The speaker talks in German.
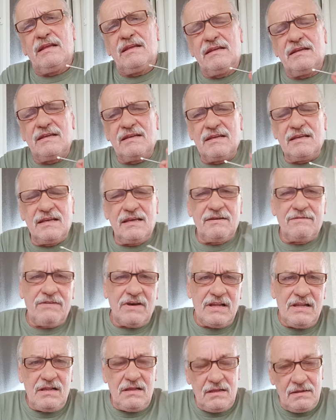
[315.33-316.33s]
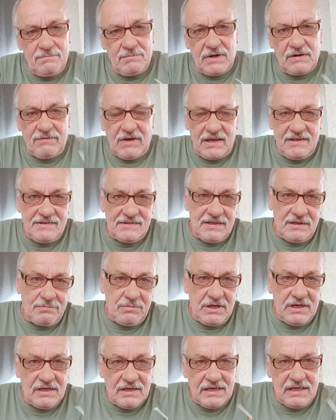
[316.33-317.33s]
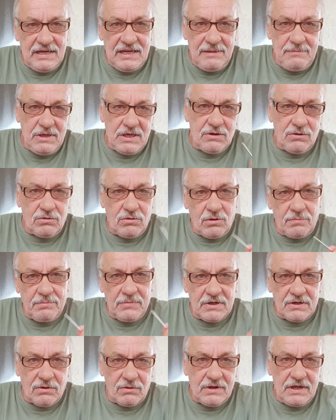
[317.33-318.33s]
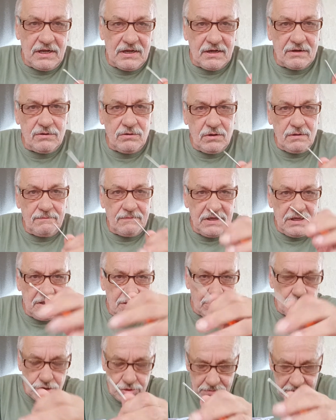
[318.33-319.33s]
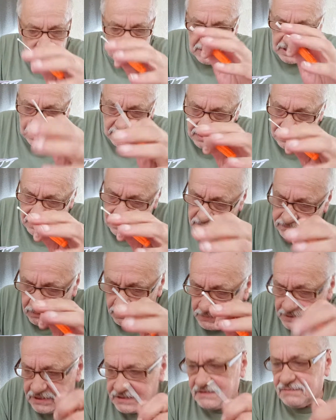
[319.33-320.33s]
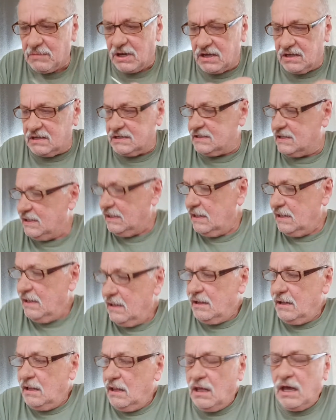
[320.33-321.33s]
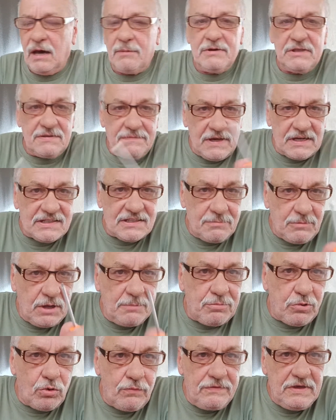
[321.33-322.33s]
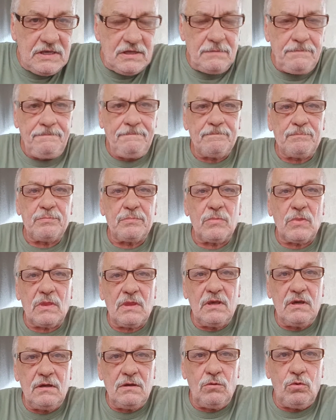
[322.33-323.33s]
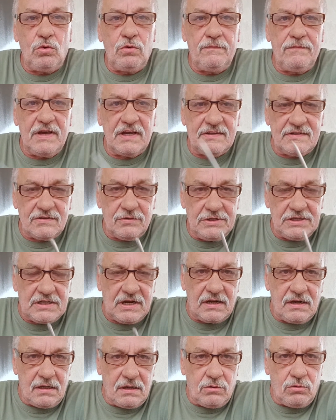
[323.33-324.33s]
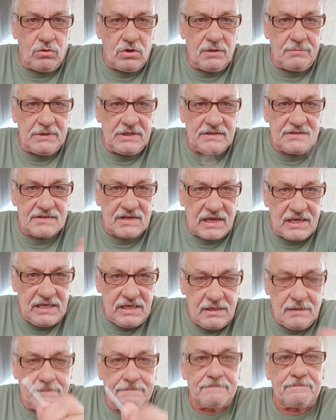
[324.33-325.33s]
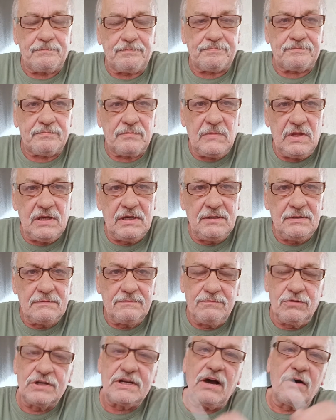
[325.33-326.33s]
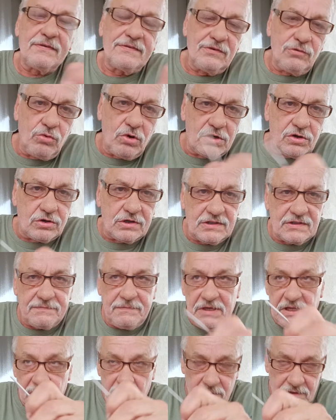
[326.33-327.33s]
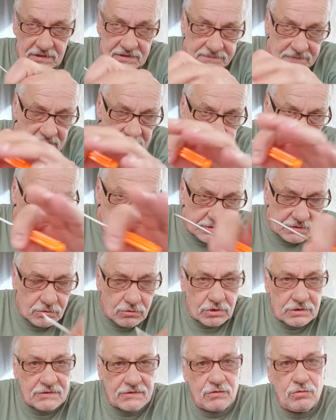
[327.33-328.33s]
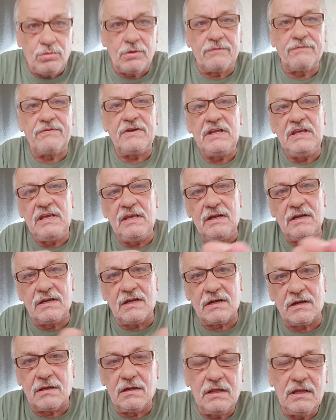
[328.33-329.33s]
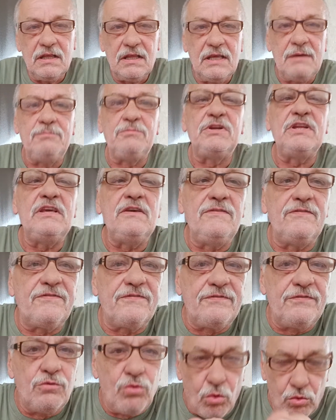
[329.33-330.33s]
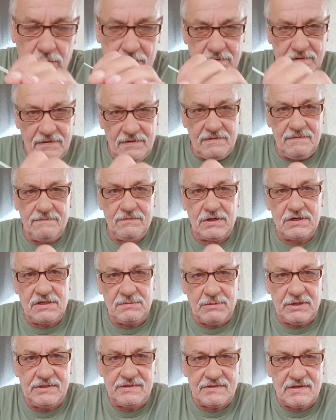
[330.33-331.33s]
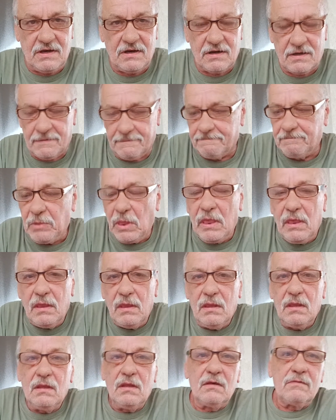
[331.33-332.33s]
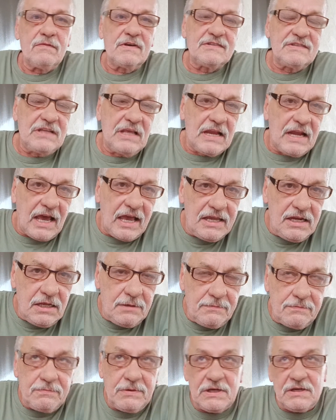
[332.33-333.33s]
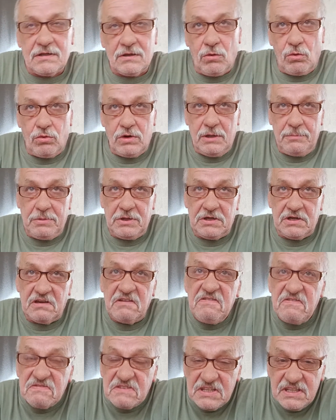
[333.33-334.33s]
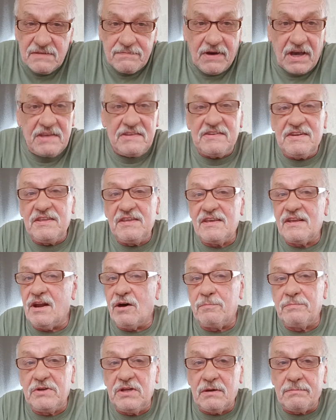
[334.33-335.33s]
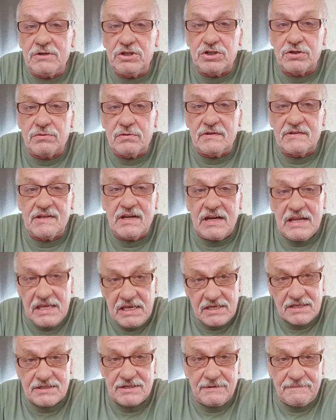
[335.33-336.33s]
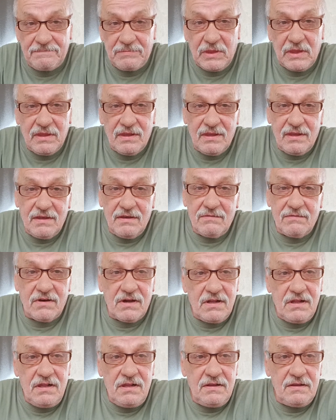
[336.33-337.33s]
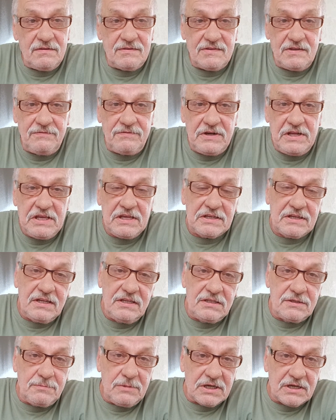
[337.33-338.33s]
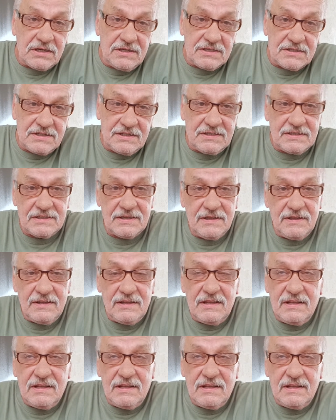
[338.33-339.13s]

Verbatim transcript: äh, weil man weiß nicht mit der Genehmigung, ob man da nicht dann irgendwelche Schwierigkeiten kriegt, wenn man das macht. Aber ich werde es mal probieren ne, und werde es euch dann auch einmal zeigen. Ne? Wird auch nur ein Kurzvideo, das werde ich mal so kurz überfliegen, dann im Tiefflug würde ich mal sagen. Was die kleine Vedrone betrifft, ich weiß nicht, ich glaube, die habe ich schon zerlegt, weil sie fliegt nicht mehr richtig.